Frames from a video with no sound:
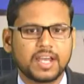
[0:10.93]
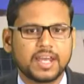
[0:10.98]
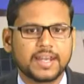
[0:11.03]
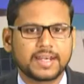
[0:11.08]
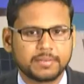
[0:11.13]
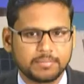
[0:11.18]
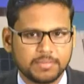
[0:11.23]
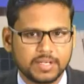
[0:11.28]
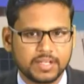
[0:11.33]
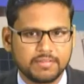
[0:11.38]

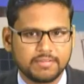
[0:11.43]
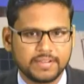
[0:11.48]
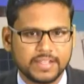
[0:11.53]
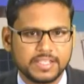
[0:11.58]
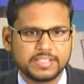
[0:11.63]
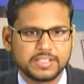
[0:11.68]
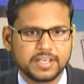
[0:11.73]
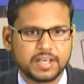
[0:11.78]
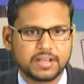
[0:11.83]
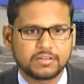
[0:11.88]
కార్యక్రమం
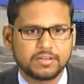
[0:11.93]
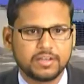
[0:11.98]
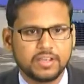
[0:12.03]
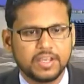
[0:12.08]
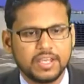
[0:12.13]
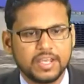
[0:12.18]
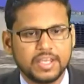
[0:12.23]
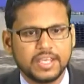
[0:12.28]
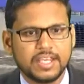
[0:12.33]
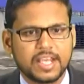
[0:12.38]
నిర్వహించారు
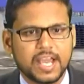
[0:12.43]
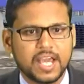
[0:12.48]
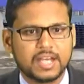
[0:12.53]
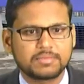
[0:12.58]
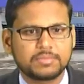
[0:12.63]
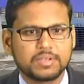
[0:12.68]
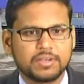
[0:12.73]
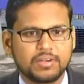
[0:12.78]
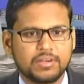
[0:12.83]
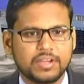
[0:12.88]
ఈ
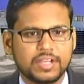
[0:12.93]
కార్యక్రమంలో